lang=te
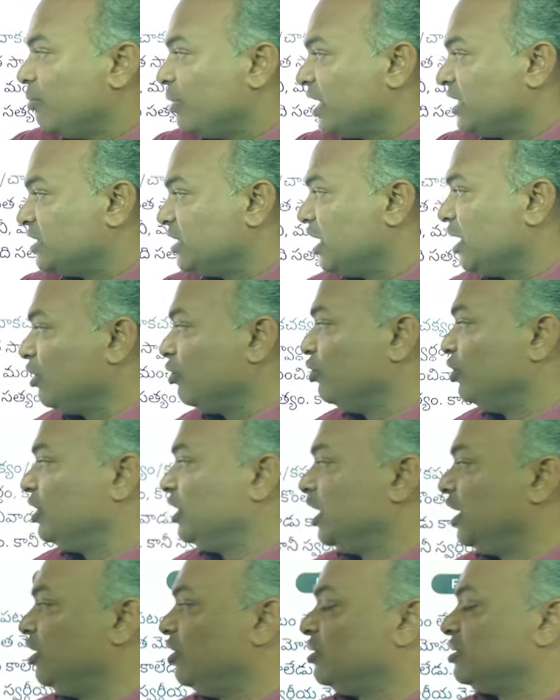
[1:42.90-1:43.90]
ప్రజల
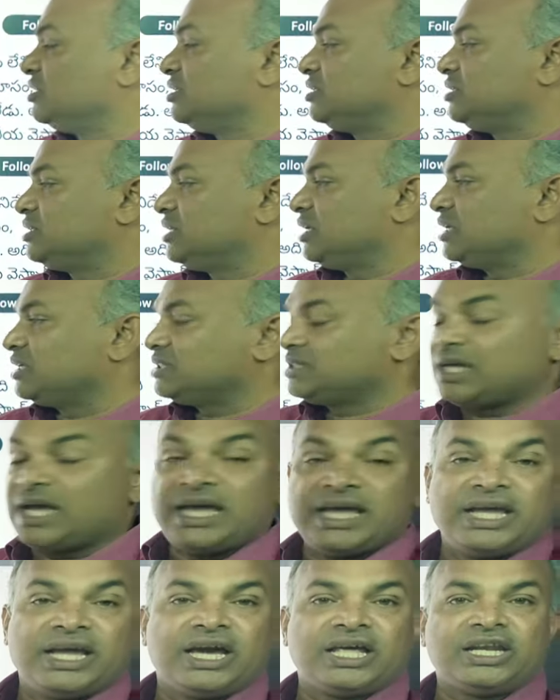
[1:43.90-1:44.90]
గుండెల్లో
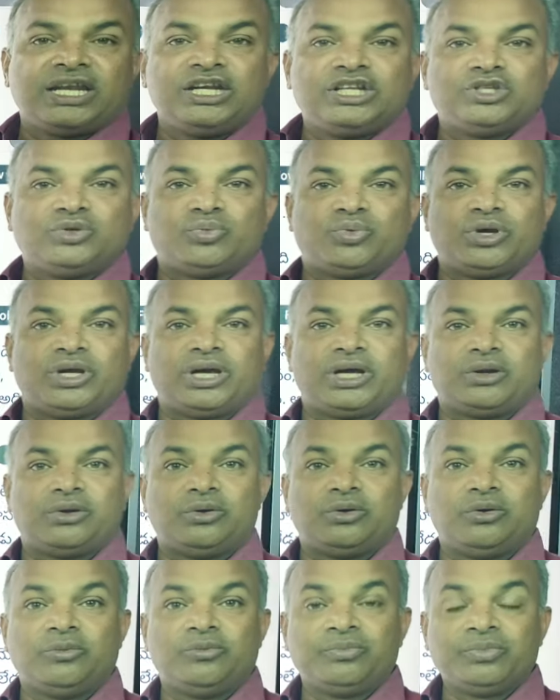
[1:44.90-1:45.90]
చిరస్థాయిగా
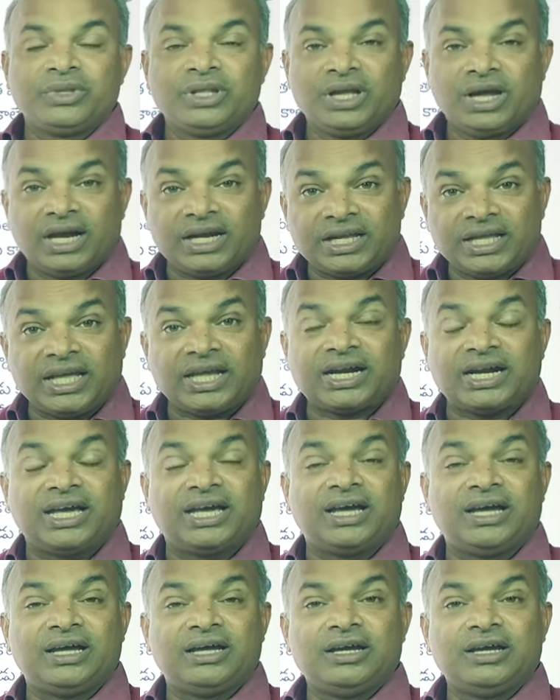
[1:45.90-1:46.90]
నిలిచిపోయారు అంటే ఇక్కడ
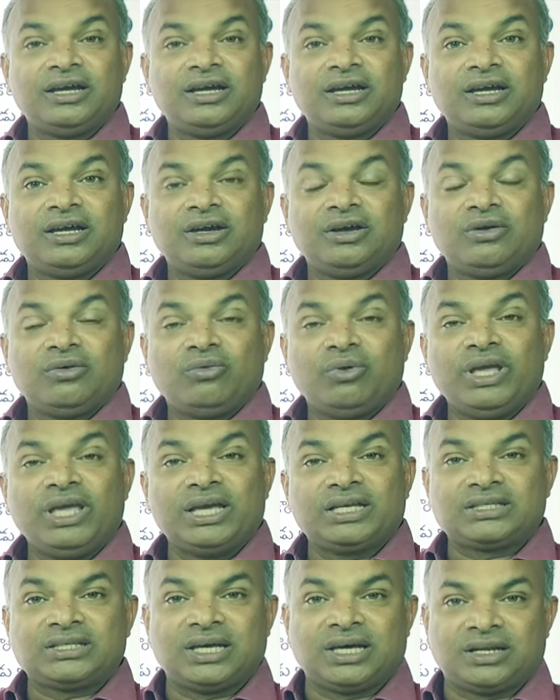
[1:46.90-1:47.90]

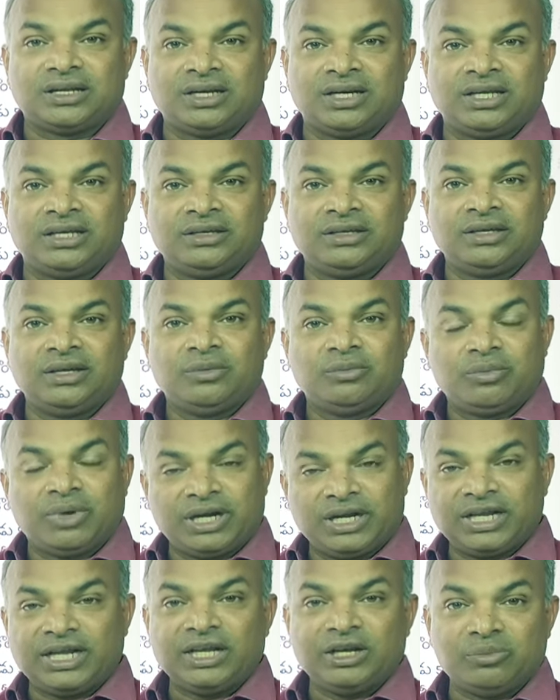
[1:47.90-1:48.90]
వైఎస్ఆర్ని
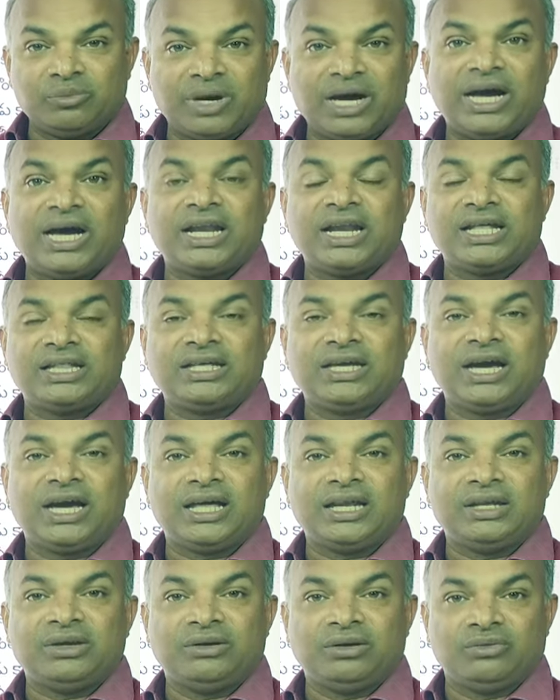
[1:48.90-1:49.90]
అంటే ఇది మహానేత
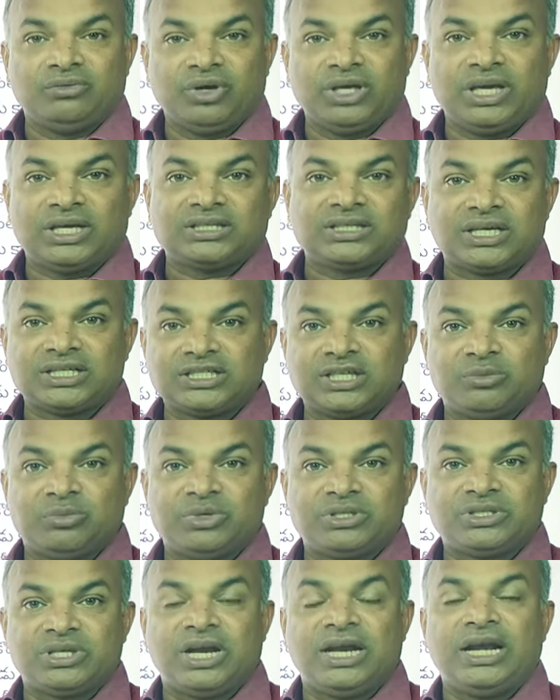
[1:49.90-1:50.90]
గాని వైఎస్ఆర్ సిపి
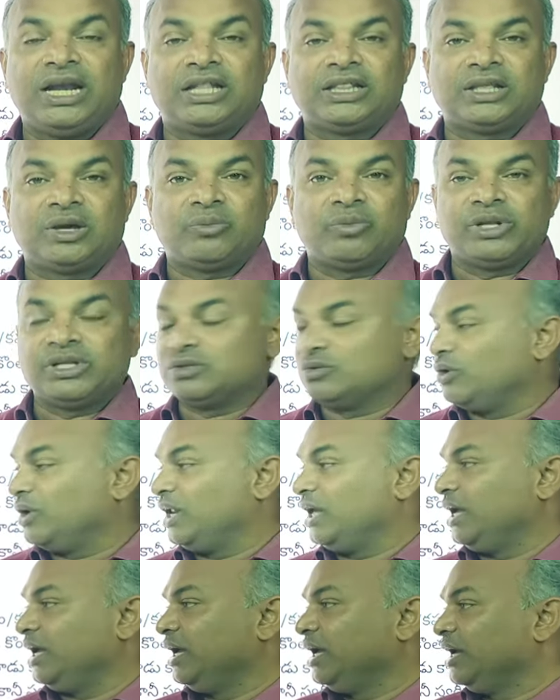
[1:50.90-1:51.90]
శ్రేణులంతా
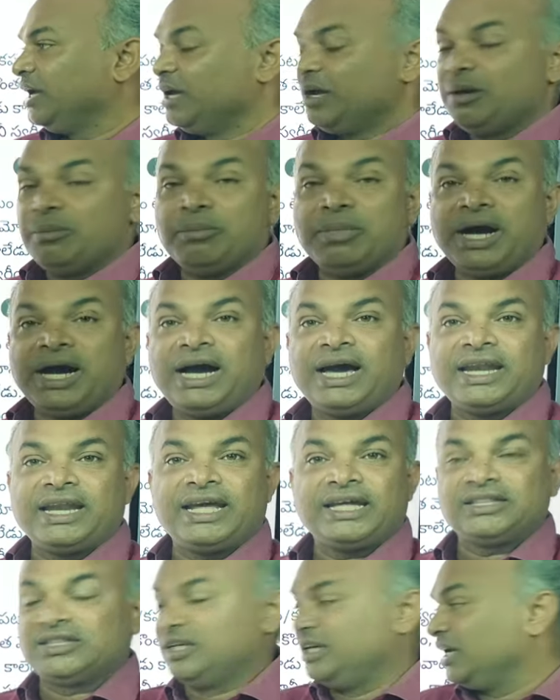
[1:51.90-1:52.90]
పిలుచుకునే
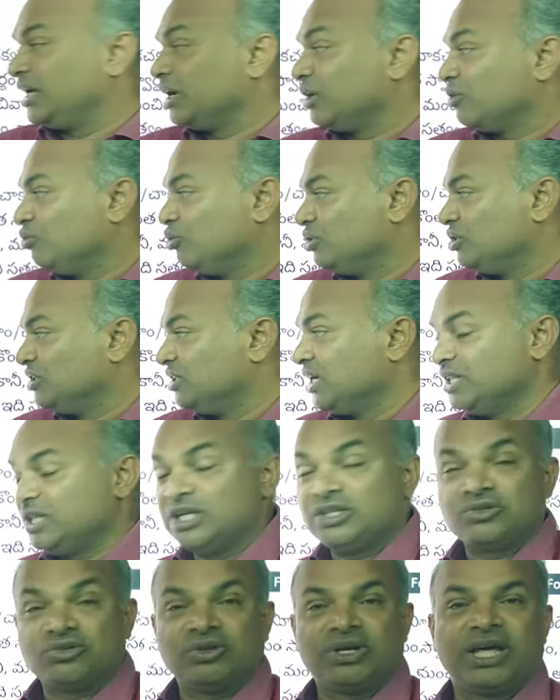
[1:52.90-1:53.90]
మహానేతని ఇక్కడ గుర్తు
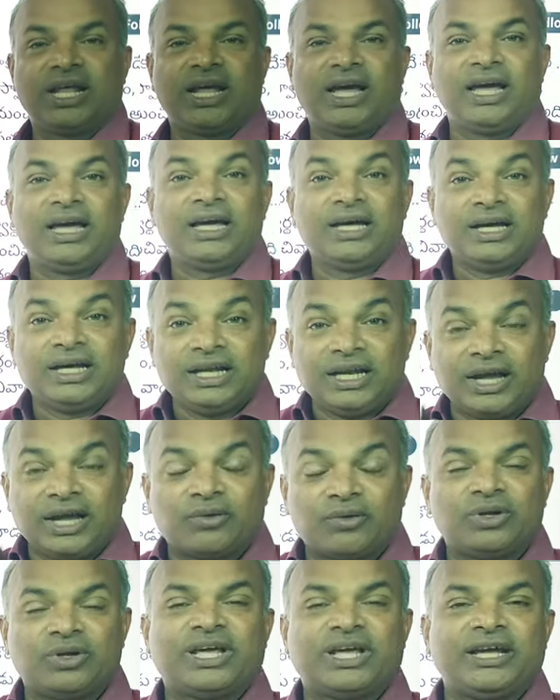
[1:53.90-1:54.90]
చేయదలుచుకున్నారా
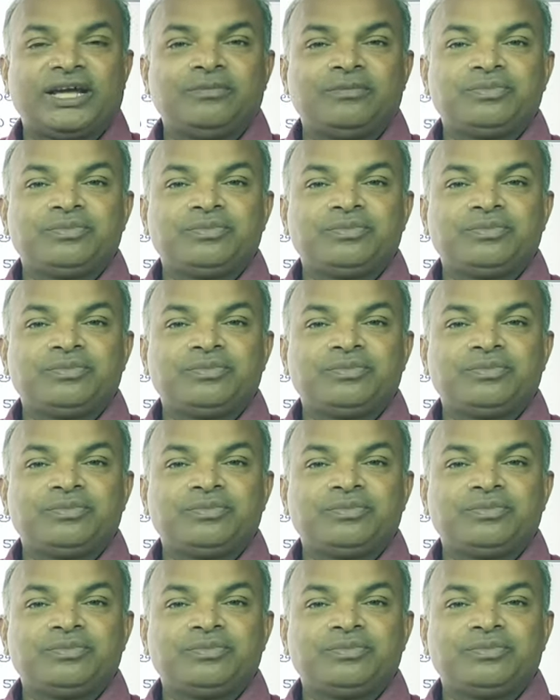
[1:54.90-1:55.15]
లేకుంటే